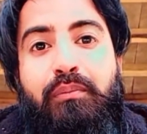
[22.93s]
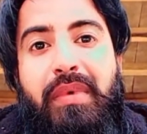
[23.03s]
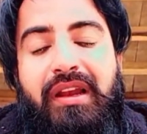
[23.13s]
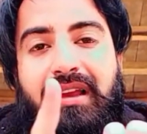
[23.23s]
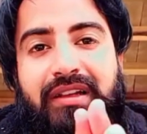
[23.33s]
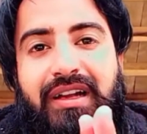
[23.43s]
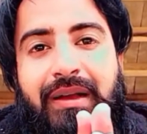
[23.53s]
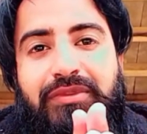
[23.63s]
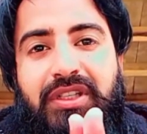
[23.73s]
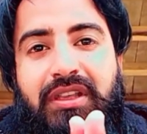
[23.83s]
मिलकर
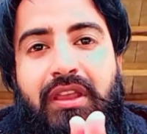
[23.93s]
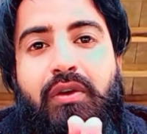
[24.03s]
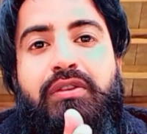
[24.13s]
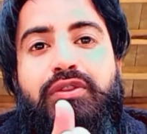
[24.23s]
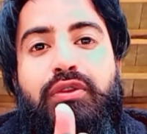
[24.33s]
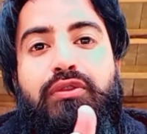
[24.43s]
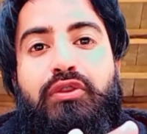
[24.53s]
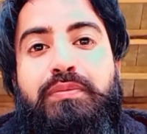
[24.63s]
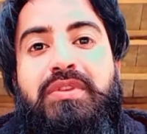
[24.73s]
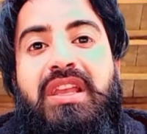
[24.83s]
काम सीखें और
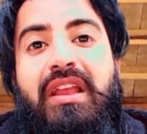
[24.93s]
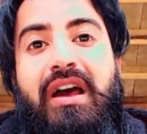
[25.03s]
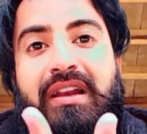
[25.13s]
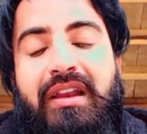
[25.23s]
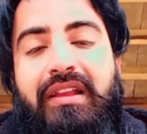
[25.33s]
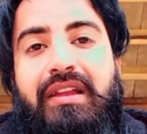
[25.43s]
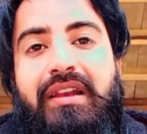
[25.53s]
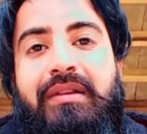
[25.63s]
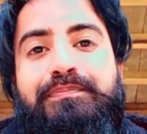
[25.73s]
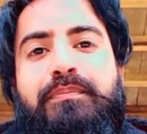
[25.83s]
यूट्यूब से अर्निंग
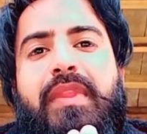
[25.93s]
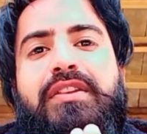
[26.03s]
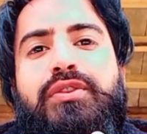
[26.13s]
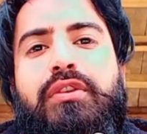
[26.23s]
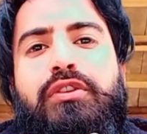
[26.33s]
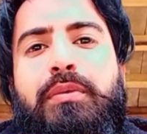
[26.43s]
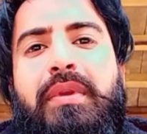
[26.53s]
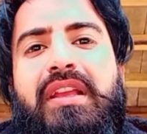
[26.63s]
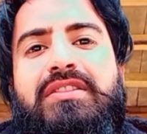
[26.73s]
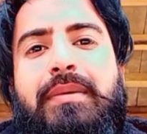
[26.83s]
करें यूट्यूब
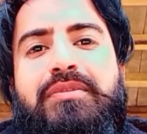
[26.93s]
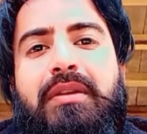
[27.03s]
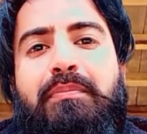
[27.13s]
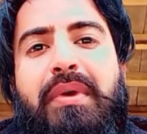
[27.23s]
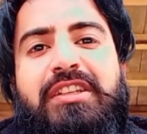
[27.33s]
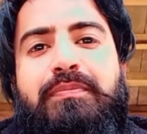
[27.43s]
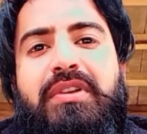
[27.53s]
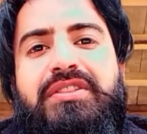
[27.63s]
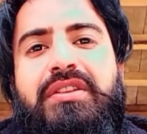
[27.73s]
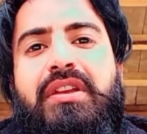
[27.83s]
ने सबसे बेस्ट
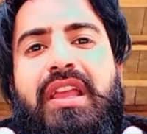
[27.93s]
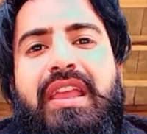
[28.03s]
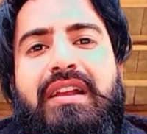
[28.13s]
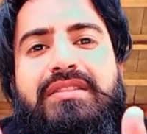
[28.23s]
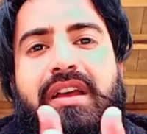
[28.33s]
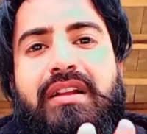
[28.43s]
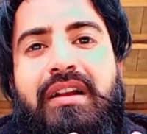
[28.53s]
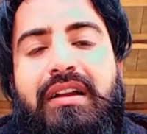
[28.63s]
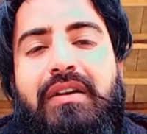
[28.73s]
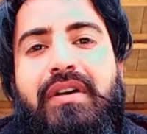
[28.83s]
पॉलिसी एक हजार
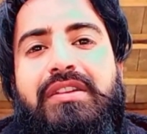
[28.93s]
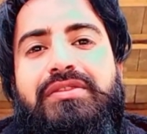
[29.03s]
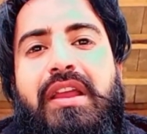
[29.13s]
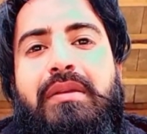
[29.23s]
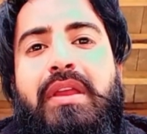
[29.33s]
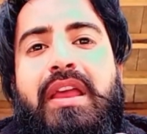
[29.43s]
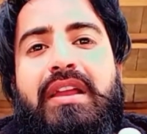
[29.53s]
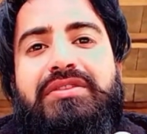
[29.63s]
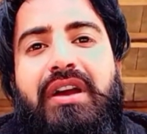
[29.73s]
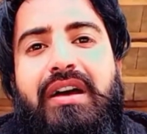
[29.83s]
घंटा वॉच टाइम
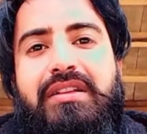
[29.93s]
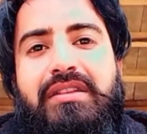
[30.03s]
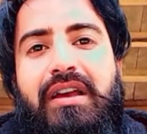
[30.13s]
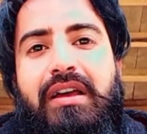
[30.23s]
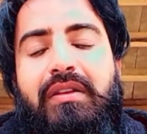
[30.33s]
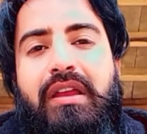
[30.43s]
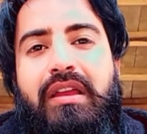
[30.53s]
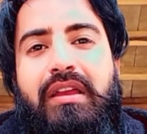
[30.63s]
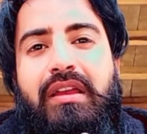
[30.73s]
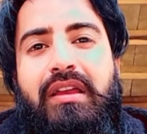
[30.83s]
चार हजार
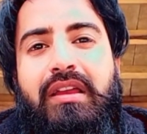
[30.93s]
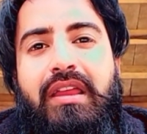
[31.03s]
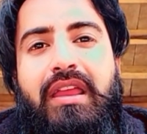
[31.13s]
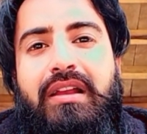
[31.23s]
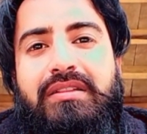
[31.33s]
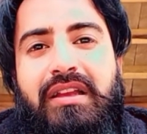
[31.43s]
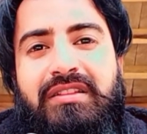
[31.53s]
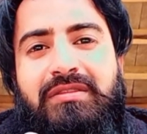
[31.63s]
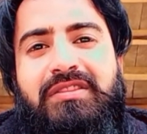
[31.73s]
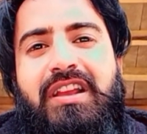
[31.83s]
एक हजार
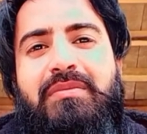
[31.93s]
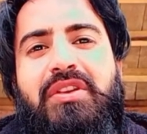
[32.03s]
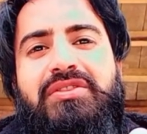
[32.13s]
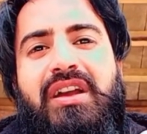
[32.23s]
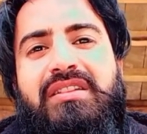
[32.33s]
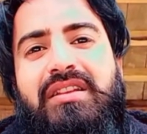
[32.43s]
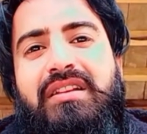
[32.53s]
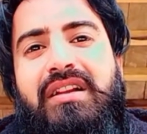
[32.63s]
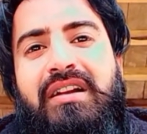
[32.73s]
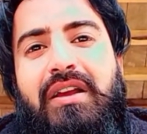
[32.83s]
सब्सक्राइबर चार हजार
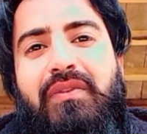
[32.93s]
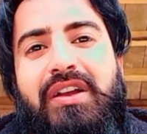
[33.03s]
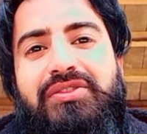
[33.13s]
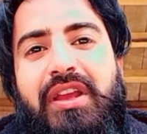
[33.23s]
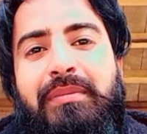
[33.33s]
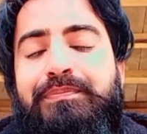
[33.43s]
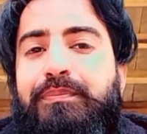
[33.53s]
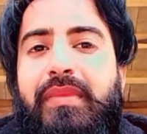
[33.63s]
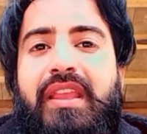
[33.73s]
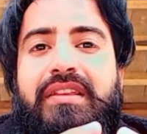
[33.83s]
घंटा वॉच
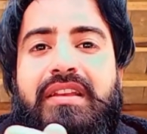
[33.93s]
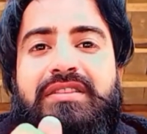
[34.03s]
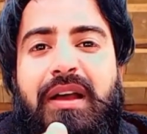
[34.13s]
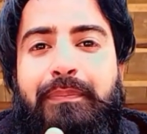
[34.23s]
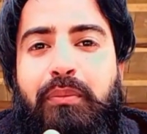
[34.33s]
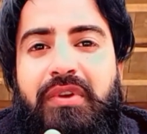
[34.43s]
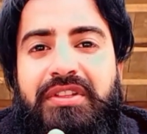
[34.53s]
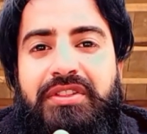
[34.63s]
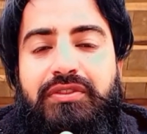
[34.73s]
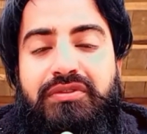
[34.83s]
टाइम ये सब
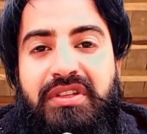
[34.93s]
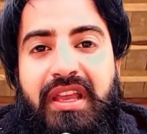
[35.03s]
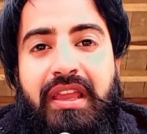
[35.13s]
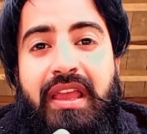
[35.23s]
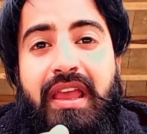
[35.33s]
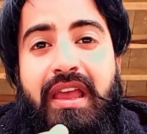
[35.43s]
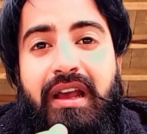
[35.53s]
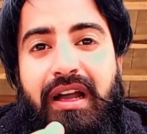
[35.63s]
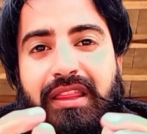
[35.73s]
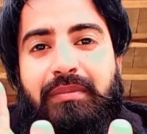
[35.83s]
पॉलिसीज उसने
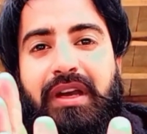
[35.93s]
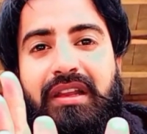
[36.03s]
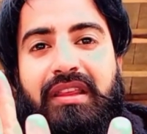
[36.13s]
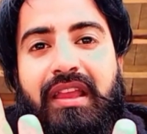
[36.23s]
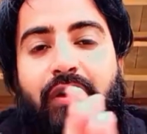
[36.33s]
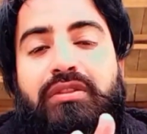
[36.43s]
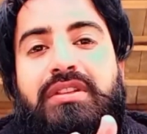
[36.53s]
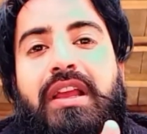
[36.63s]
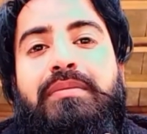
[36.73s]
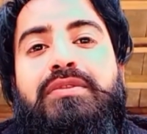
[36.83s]
खत्म कर दी है
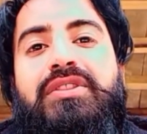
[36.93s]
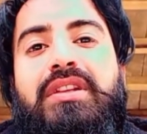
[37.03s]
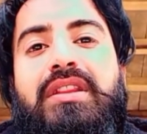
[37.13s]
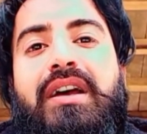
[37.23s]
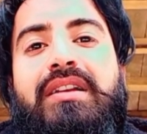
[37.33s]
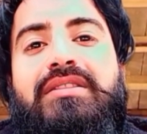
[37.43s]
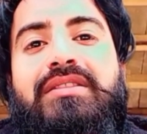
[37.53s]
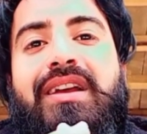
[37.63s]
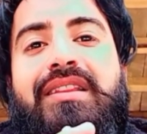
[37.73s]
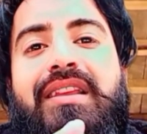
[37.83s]
उसने अब सीधा
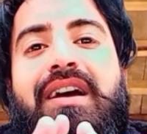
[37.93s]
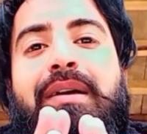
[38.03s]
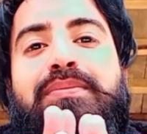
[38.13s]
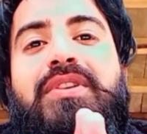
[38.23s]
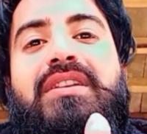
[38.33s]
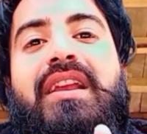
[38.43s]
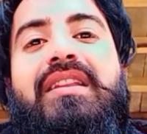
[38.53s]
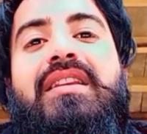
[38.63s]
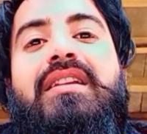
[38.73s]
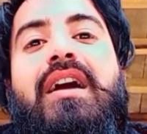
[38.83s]
साधा आपसे कह
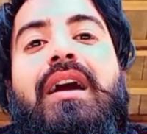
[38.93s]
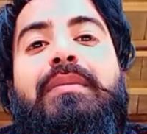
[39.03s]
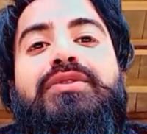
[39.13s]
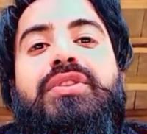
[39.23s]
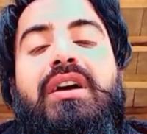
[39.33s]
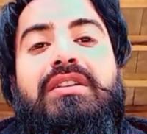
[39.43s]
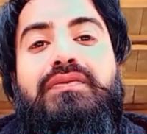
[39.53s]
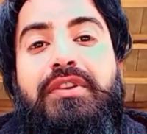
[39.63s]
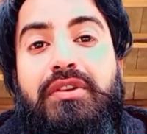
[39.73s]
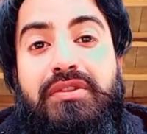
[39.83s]
दिया कि आप शॉर्ट्स
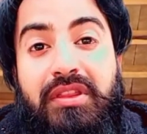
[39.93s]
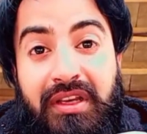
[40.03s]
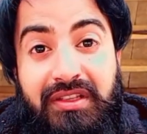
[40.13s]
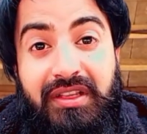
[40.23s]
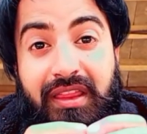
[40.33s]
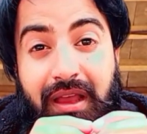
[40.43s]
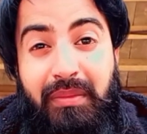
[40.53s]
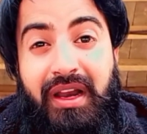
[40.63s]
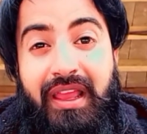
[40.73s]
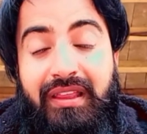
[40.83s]
वीडियो जितनी ज्यादा
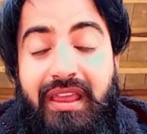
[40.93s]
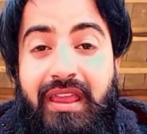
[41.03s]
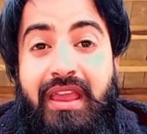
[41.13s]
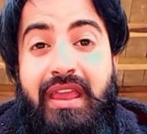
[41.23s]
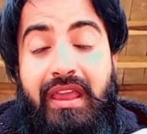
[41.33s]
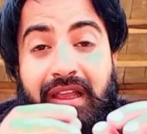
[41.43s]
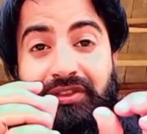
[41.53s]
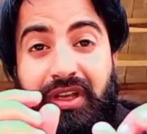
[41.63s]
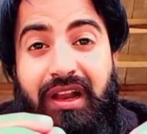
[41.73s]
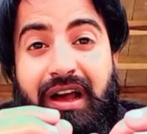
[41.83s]
बनाएंगे
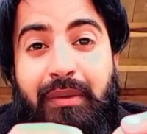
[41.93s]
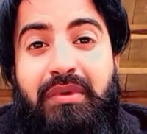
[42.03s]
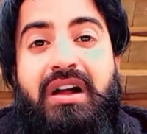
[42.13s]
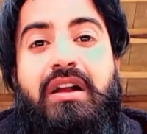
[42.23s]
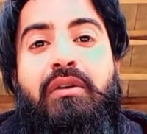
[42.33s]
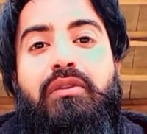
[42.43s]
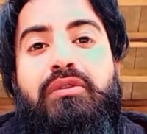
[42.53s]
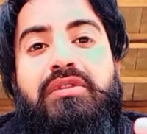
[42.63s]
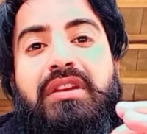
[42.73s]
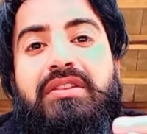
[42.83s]
इनशाला आपका अकाउंट
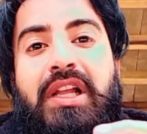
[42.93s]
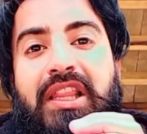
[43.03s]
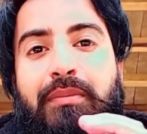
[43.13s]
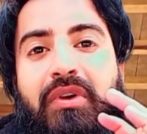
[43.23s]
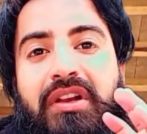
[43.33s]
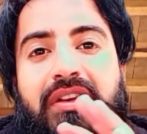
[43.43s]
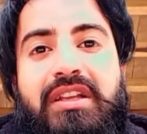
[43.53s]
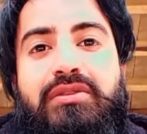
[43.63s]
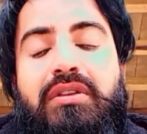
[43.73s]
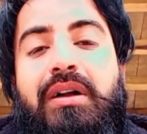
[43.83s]
उतनी जल्दी
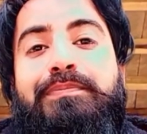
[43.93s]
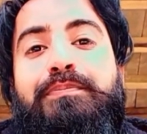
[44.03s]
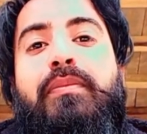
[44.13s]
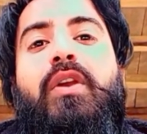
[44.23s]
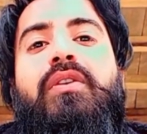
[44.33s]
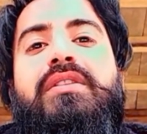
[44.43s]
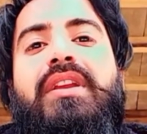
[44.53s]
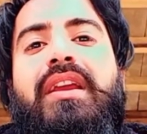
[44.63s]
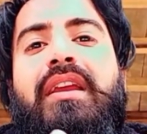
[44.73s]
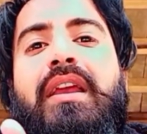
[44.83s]
मोनिटाइज होगा और ये